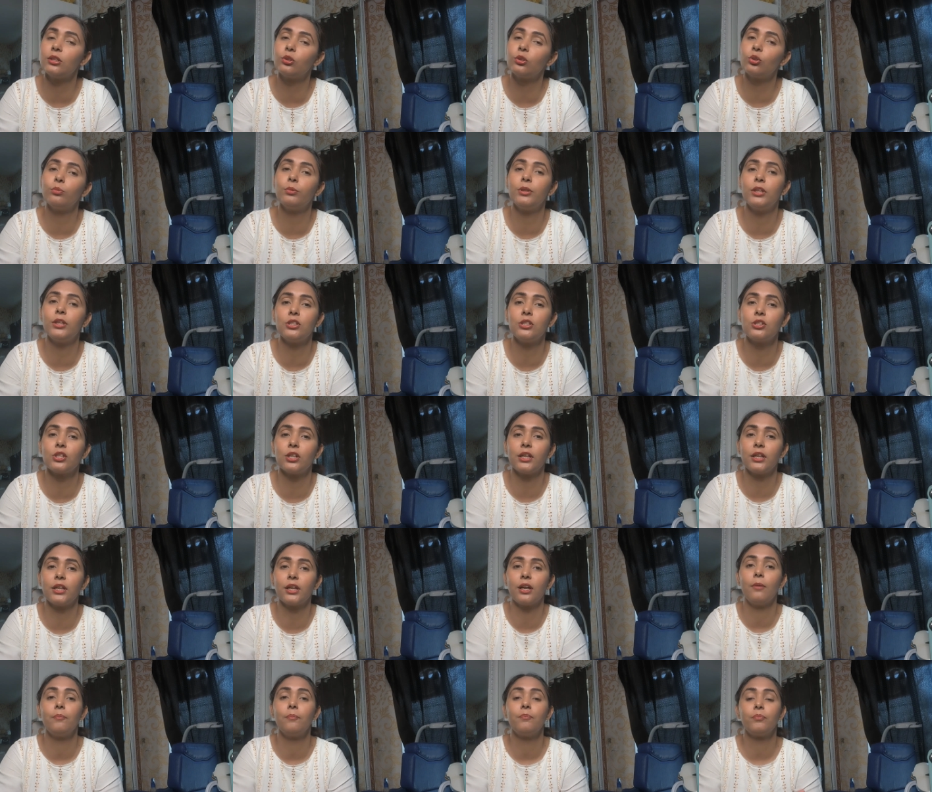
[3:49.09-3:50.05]
तो भी नहीं
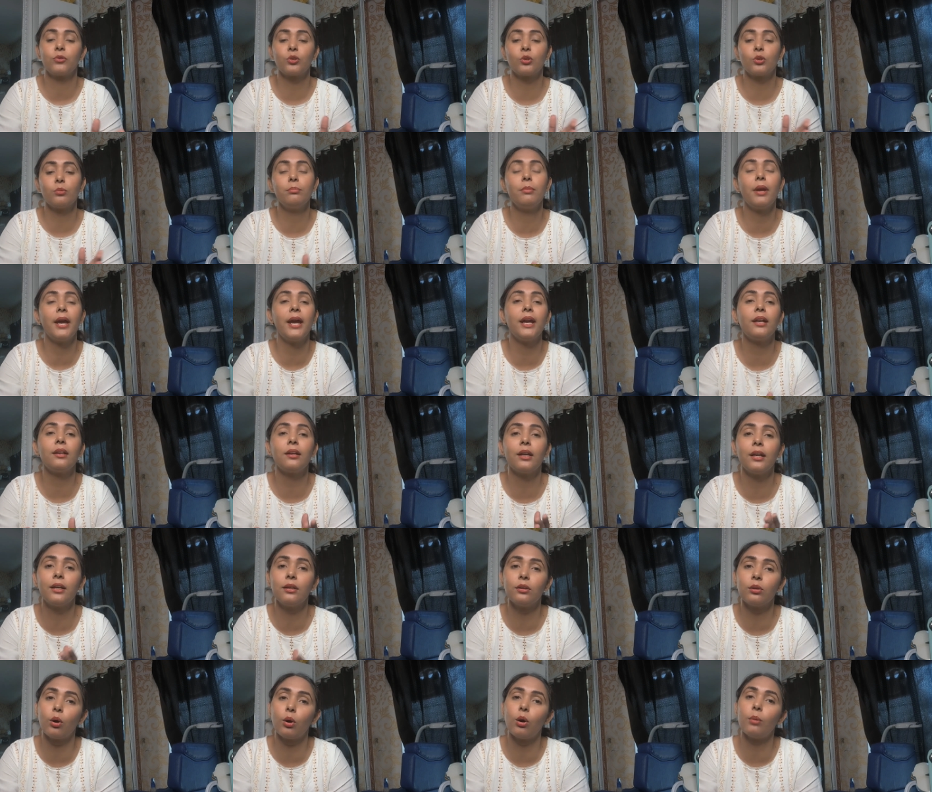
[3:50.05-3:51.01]
चलेगा तो मैट
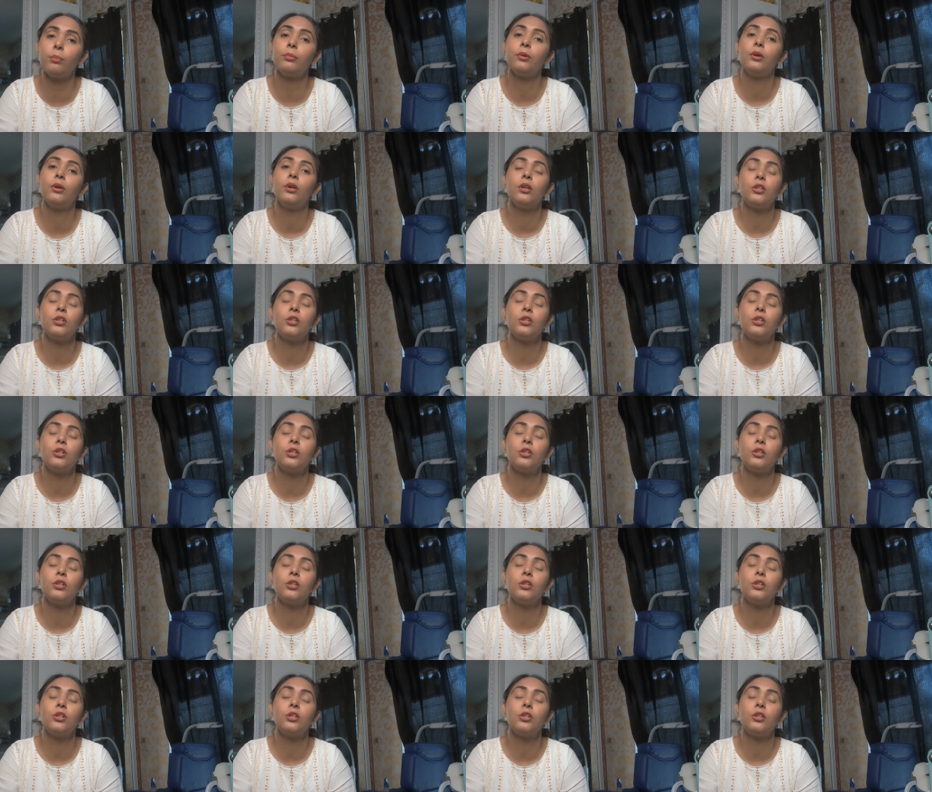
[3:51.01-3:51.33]
एंड टॉप